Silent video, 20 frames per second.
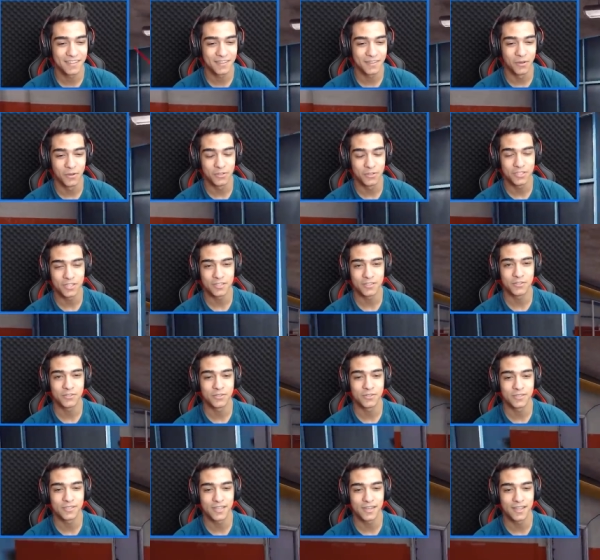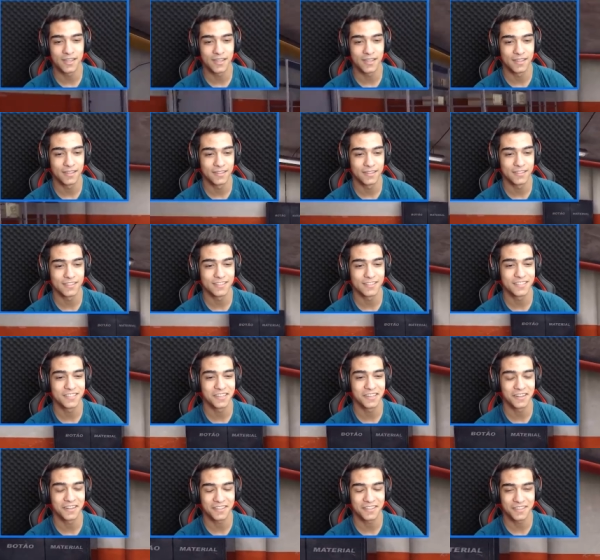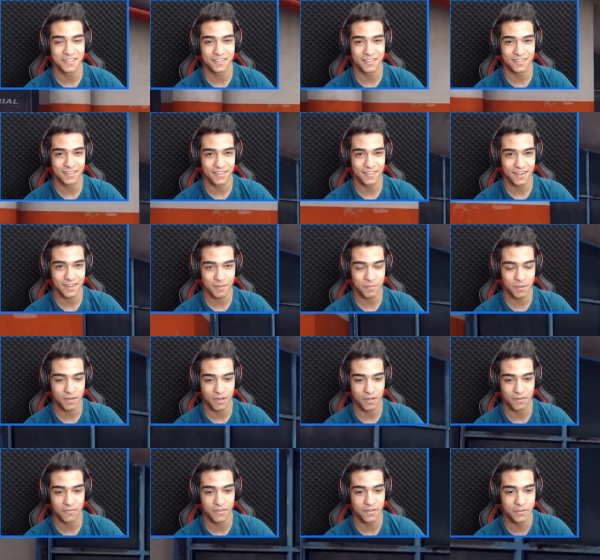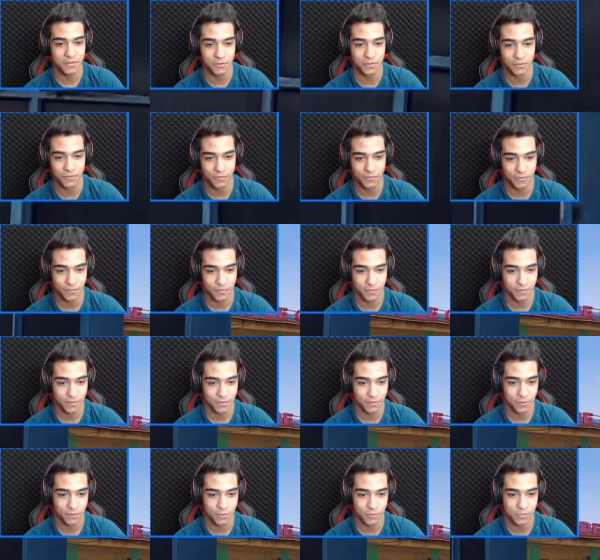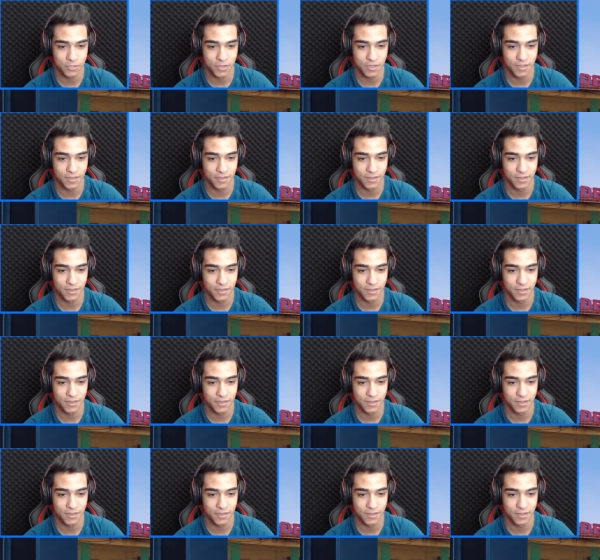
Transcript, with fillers: Hoca düşünsene çıkarken direkt bir kafa yiyon, Hoca.